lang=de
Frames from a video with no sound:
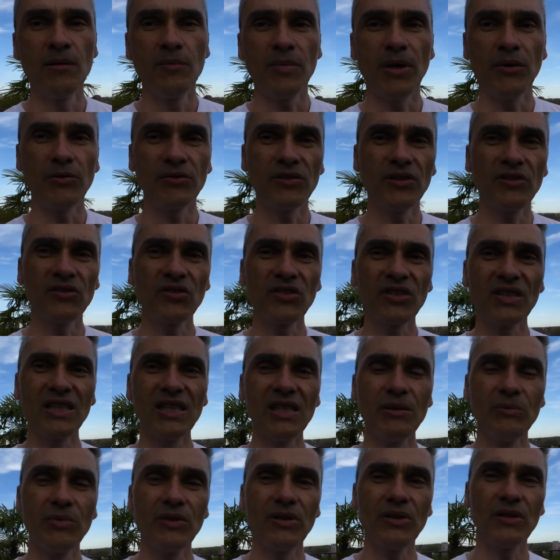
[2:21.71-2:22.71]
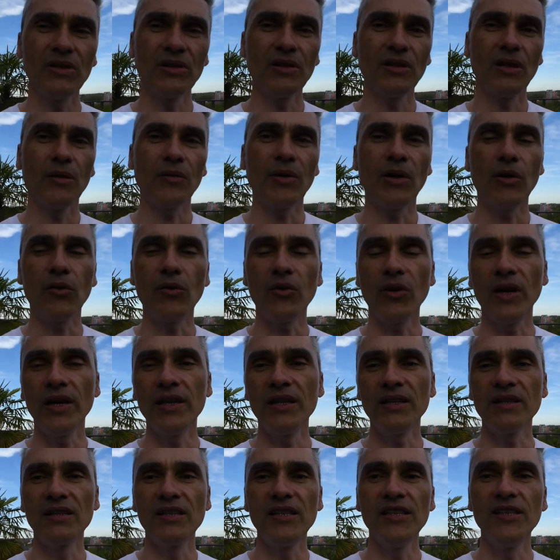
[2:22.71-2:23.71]
bauen Getriebe, aber auch
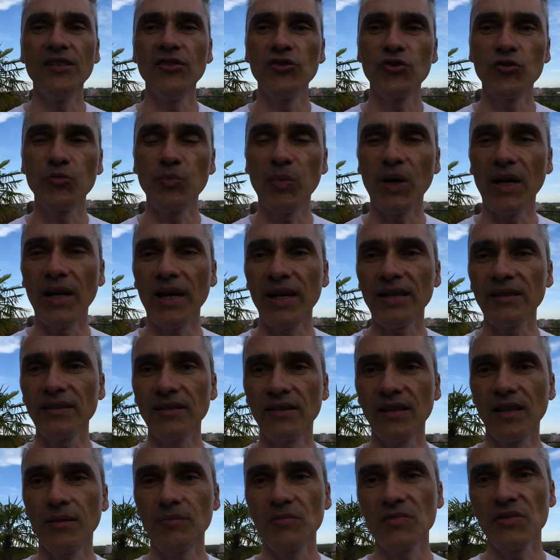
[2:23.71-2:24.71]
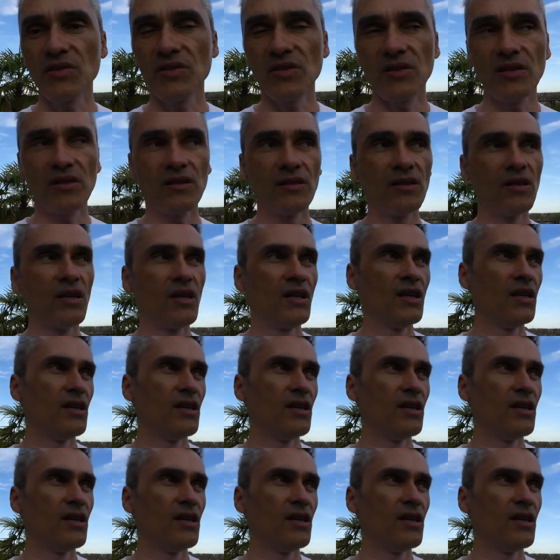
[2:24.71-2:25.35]
Energiesparte haben sie,